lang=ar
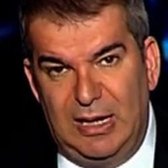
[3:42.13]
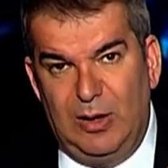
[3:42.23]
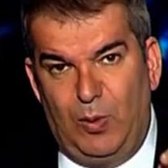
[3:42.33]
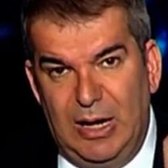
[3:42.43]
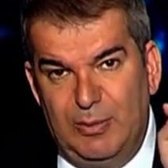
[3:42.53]

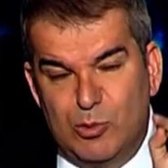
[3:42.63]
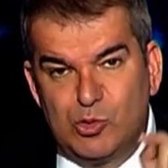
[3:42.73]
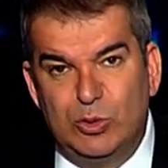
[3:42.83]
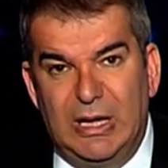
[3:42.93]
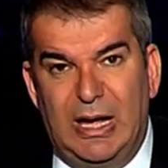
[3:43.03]
اللوحة
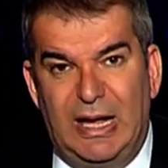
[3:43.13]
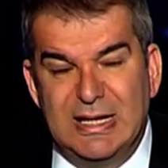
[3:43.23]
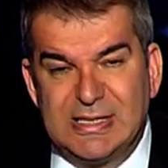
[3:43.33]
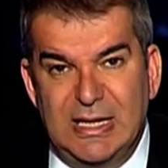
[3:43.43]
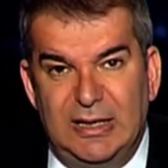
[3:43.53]
الموجودة
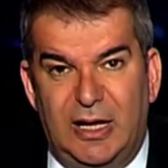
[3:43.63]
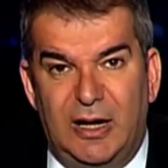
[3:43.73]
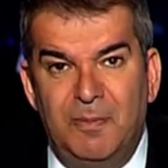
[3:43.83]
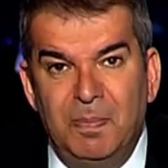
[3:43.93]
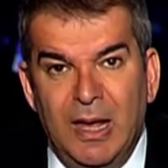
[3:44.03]
على السيارة